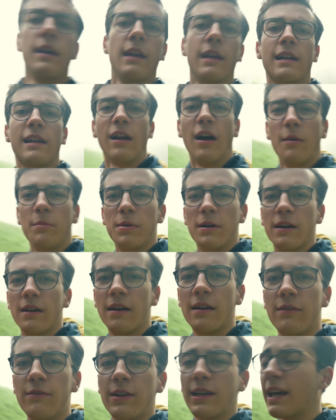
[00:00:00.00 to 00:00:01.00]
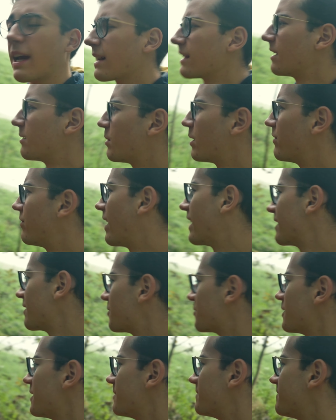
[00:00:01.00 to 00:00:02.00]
Ich glaube, wir gehen einmal weiter, oder?